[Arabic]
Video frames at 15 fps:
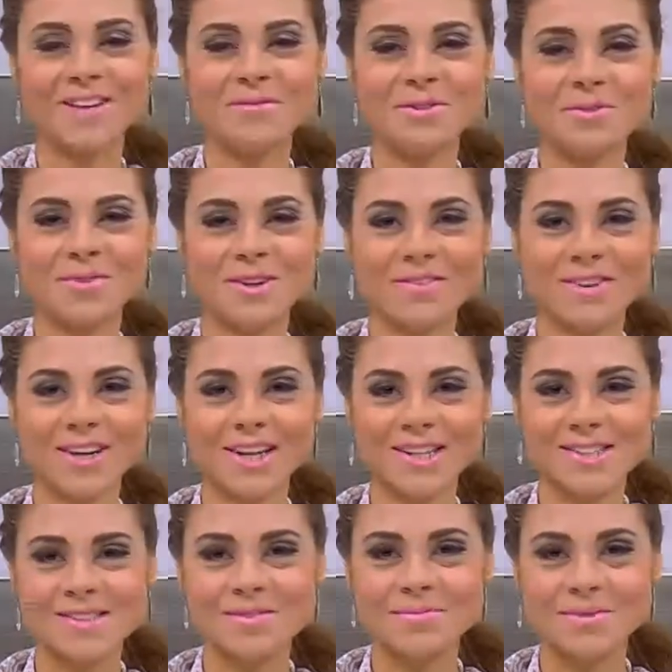بيكم معايا في حلقه
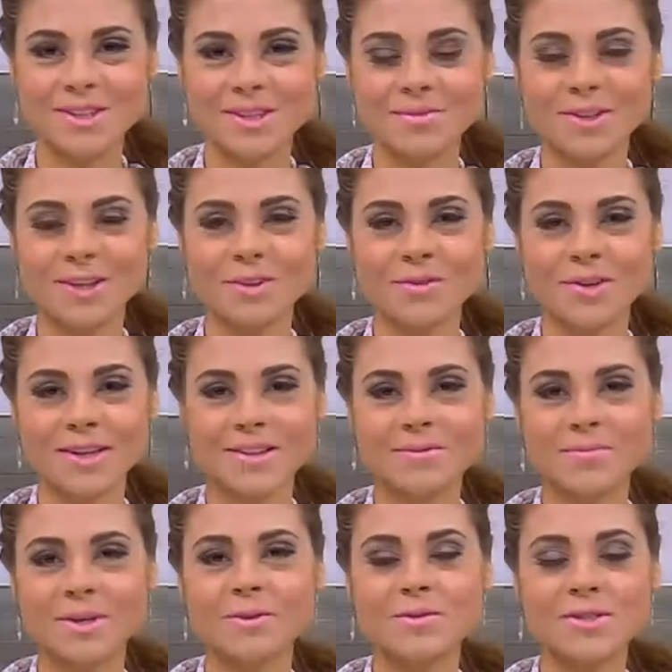جديده من برنامج حلو حادق
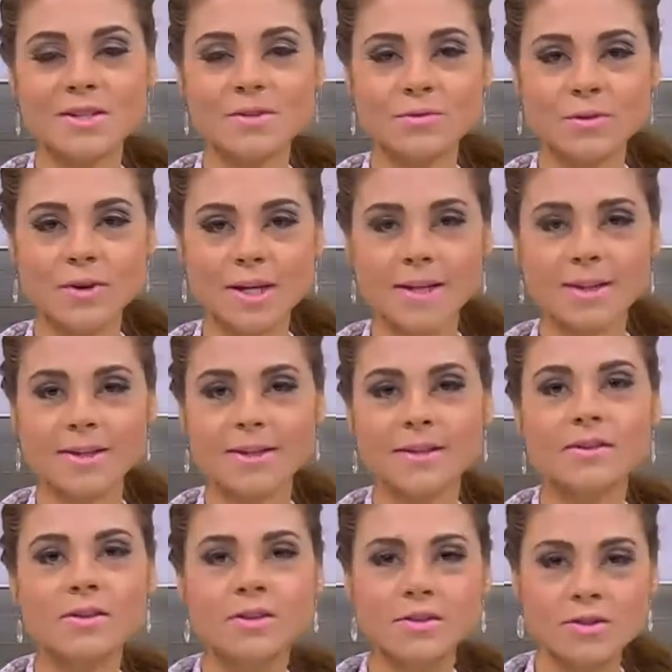معاكم سالي فؤاد احنا
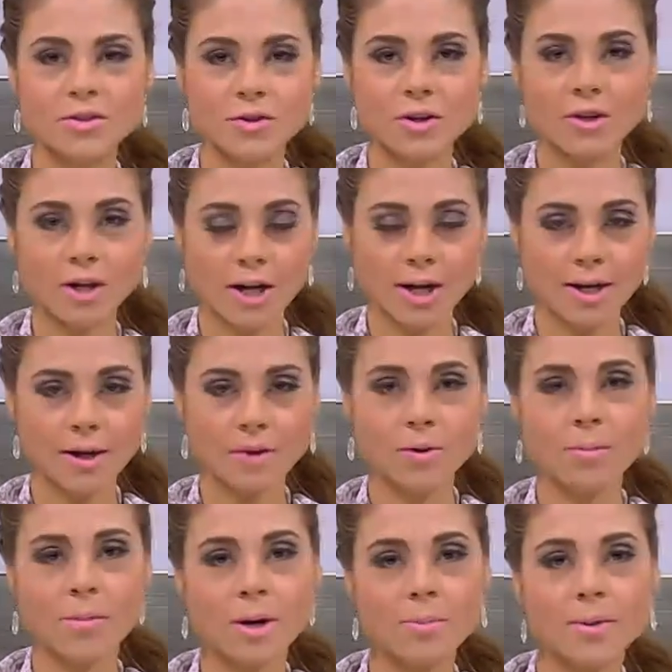النهارده ان شاء الله على
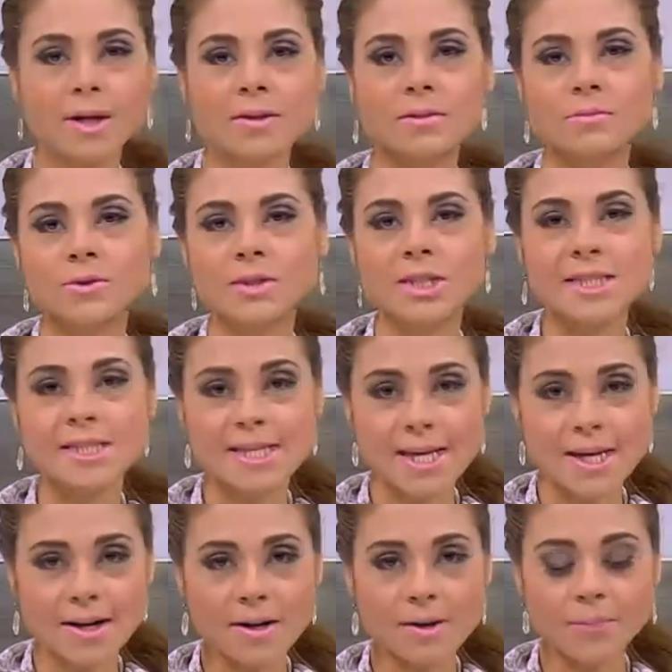الهوا مع بعض لمده
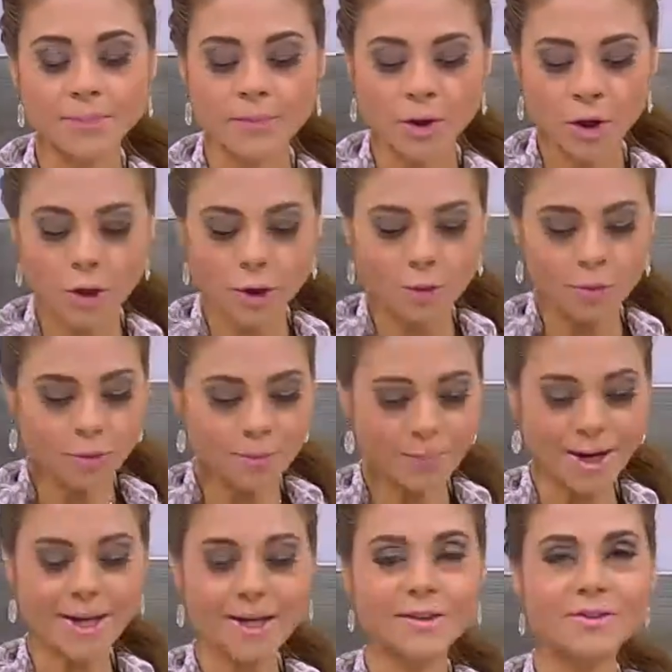ساعه
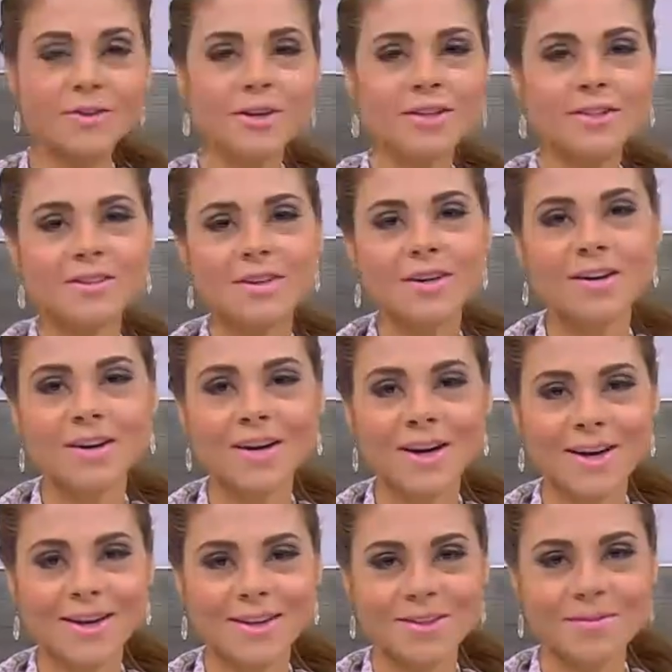ومعايا النهارده
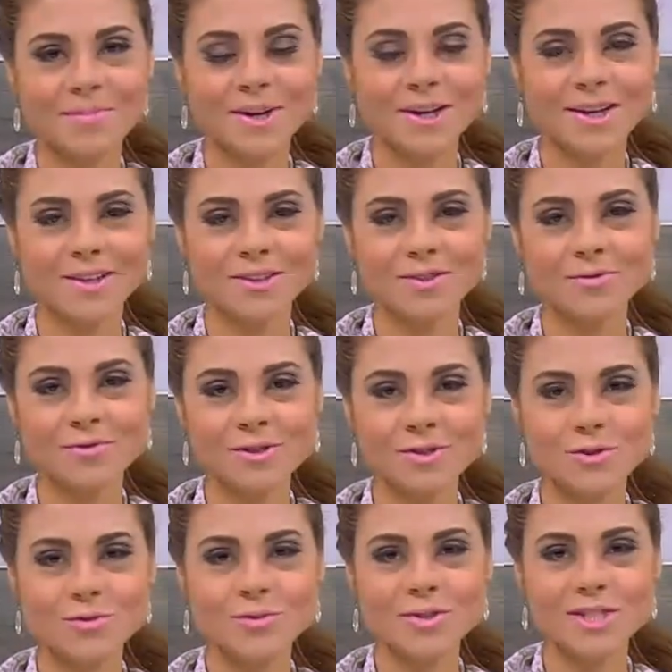هيبقى
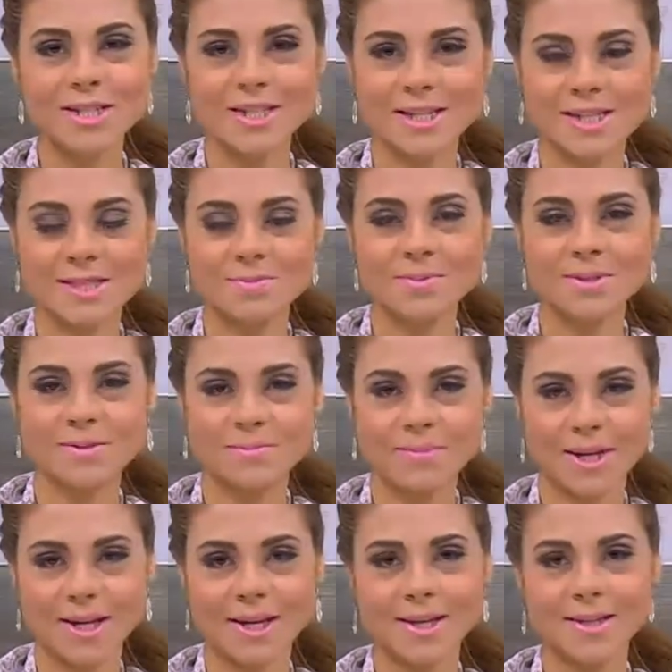ضيفتي جودي اللي كسبت
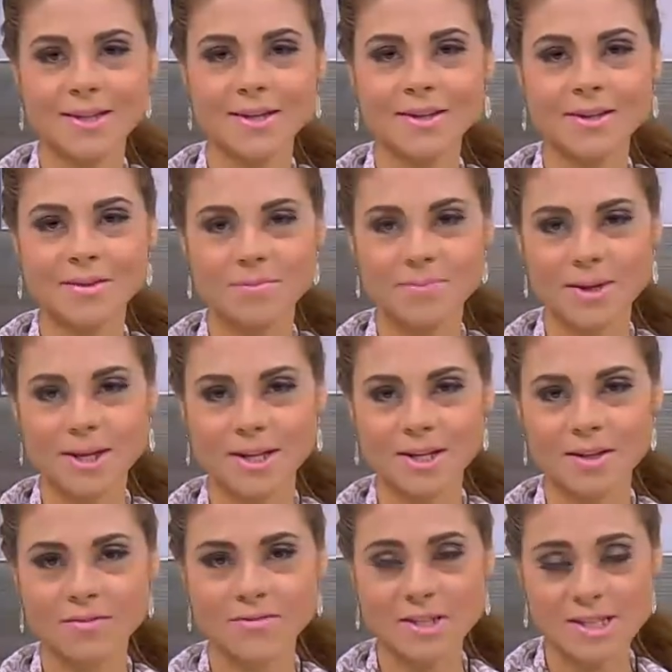معايا
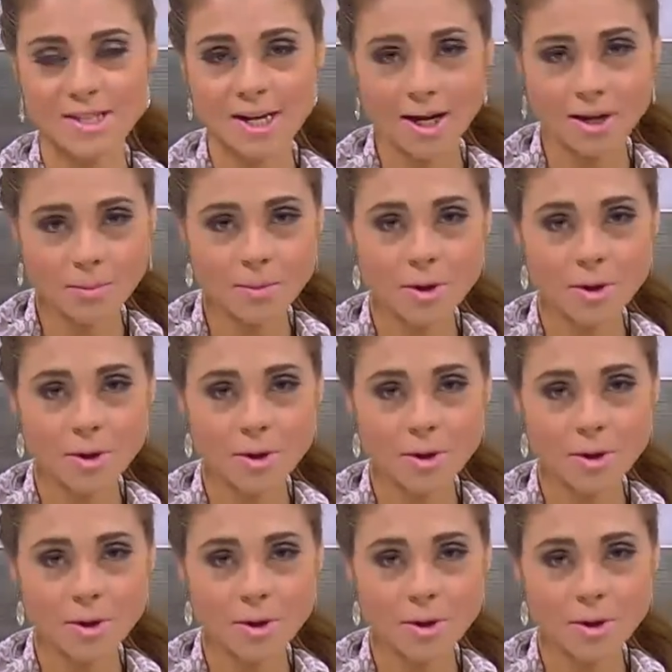امبارح في السحب